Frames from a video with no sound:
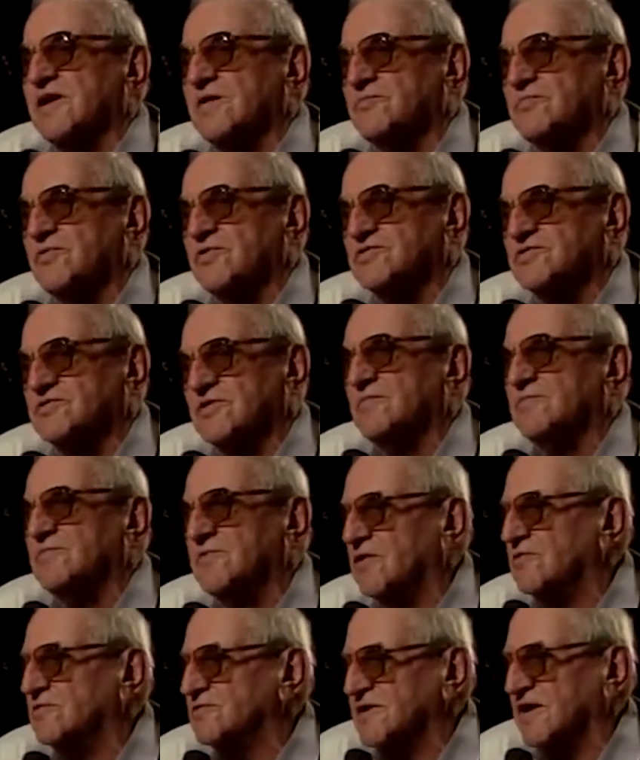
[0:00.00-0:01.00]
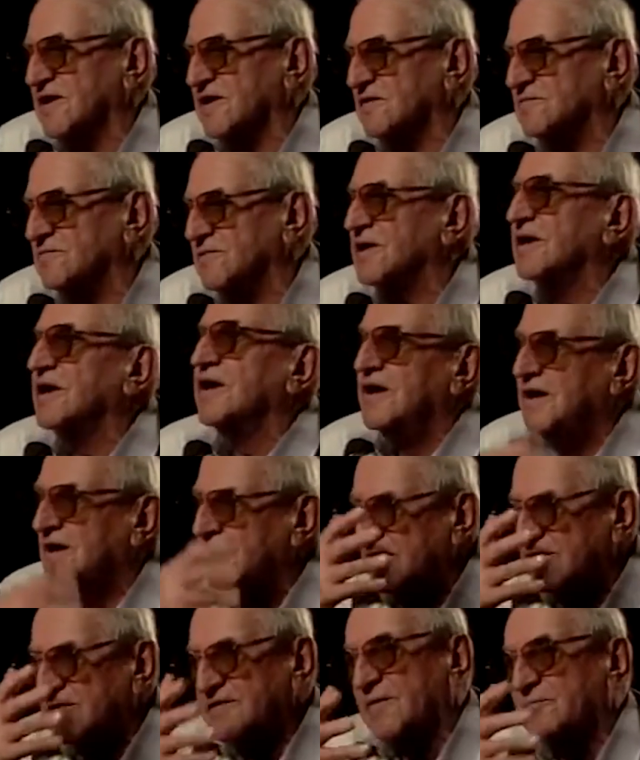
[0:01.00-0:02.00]
tam poszła, była u znajomych
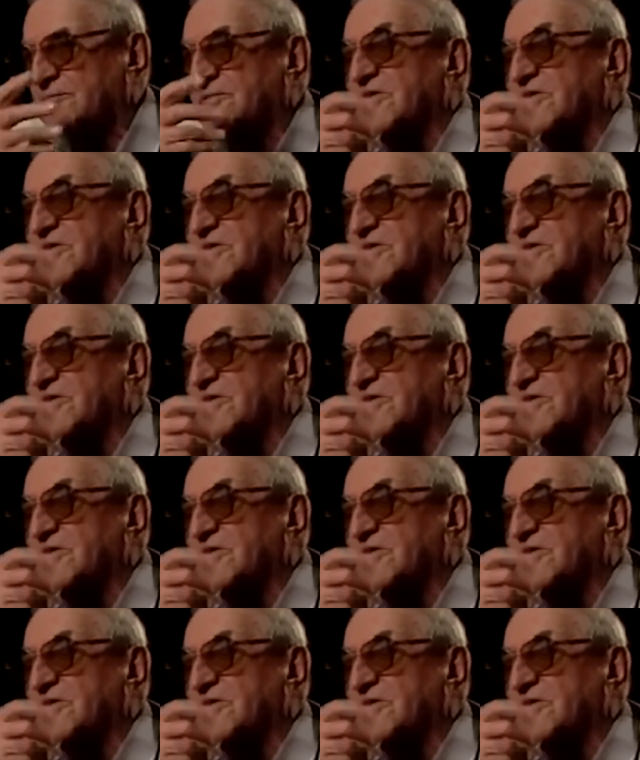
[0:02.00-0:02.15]
na